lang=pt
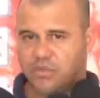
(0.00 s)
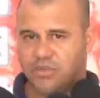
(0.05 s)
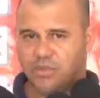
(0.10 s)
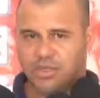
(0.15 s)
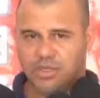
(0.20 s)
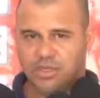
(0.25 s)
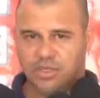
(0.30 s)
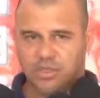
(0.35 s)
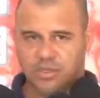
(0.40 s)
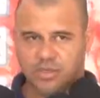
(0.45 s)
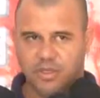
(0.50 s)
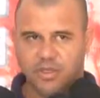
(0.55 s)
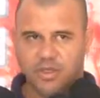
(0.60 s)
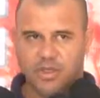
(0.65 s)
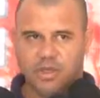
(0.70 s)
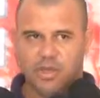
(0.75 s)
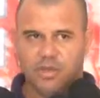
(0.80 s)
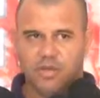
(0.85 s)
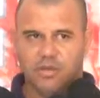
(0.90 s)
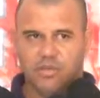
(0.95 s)
do time,
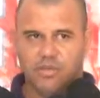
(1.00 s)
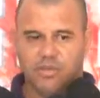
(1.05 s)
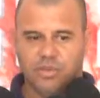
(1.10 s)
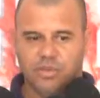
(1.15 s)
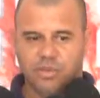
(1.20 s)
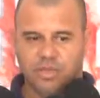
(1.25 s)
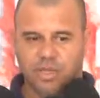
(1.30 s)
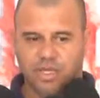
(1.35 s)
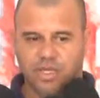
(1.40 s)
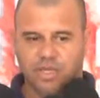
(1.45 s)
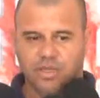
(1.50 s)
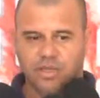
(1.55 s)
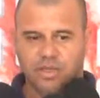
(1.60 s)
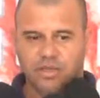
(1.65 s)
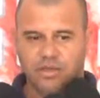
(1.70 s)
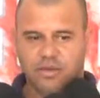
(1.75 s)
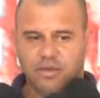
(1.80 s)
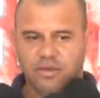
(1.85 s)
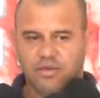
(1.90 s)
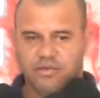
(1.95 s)

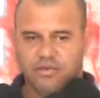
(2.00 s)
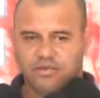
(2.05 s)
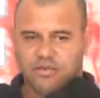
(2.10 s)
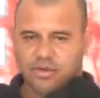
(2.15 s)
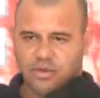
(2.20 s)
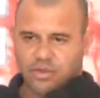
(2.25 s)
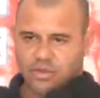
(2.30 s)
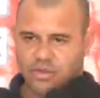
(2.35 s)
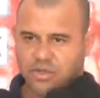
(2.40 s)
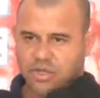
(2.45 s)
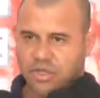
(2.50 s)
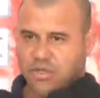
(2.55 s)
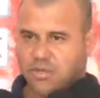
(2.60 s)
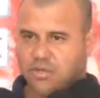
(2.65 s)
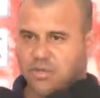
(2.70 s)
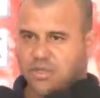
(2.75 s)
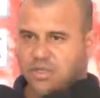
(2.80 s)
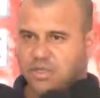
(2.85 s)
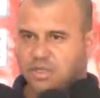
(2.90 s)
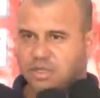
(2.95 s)
porque foram
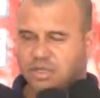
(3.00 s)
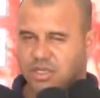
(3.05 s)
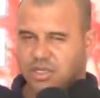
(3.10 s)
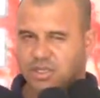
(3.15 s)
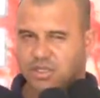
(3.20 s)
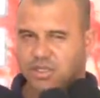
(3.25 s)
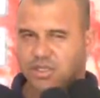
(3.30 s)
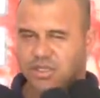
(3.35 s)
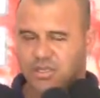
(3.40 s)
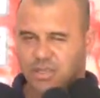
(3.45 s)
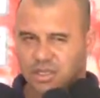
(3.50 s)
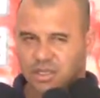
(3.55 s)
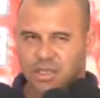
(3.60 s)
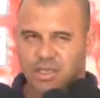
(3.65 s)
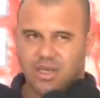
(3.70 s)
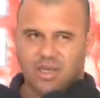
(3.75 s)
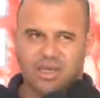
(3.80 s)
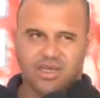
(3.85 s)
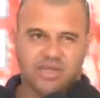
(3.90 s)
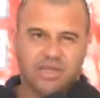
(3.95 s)
jogadores que a gente
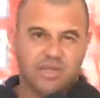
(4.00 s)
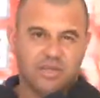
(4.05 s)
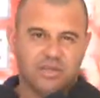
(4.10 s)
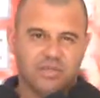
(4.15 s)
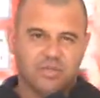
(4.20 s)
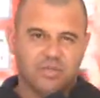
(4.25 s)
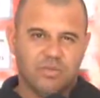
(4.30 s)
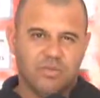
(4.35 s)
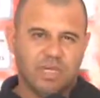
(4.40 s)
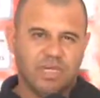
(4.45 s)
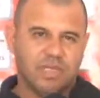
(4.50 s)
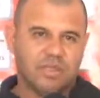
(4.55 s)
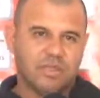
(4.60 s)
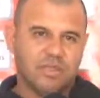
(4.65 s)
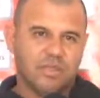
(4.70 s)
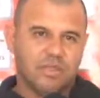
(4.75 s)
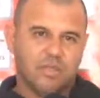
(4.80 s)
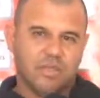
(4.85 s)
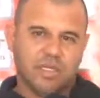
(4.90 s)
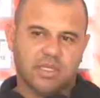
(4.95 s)
analisou
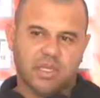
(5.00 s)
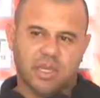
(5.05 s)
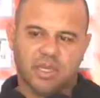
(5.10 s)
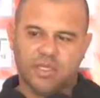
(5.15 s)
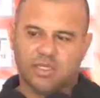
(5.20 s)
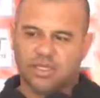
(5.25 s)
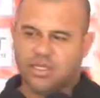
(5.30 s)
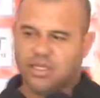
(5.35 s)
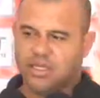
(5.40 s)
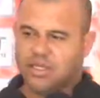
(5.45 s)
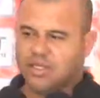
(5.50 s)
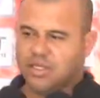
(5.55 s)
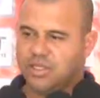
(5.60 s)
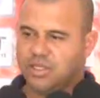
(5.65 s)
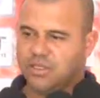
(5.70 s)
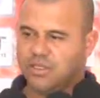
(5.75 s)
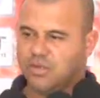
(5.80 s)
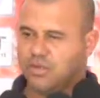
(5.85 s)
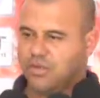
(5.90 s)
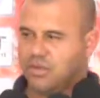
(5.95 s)
bastante para trazer, a
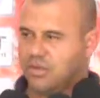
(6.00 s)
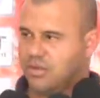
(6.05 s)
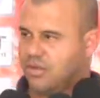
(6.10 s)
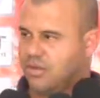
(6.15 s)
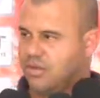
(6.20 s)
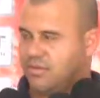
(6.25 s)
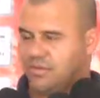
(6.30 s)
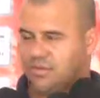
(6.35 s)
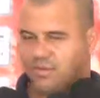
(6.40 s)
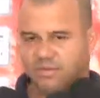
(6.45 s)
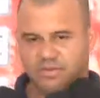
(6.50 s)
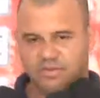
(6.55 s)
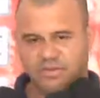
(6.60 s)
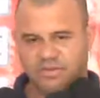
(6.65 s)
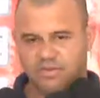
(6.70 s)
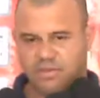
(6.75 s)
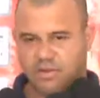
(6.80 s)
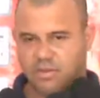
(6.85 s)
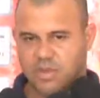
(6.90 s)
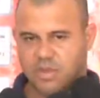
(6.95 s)
gente buscou
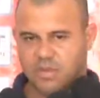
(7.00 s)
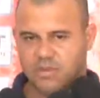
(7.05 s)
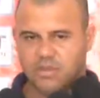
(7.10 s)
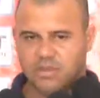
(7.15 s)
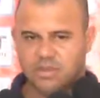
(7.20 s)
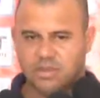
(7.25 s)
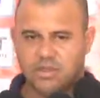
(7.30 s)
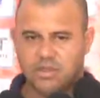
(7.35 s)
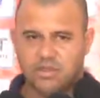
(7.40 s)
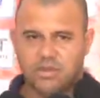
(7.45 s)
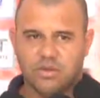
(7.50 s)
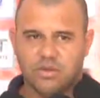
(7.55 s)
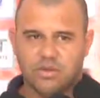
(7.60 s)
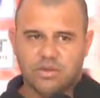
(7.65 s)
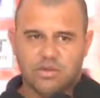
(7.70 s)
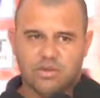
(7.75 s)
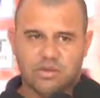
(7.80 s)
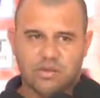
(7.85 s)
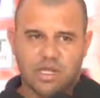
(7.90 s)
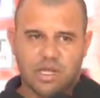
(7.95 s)
informações de
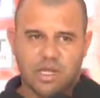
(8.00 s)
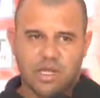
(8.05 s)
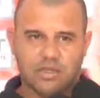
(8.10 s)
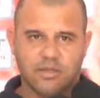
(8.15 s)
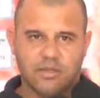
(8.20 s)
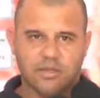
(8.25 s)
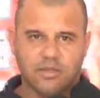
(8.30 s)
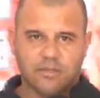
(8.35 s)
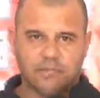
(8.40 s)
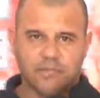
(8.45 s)
todos os lados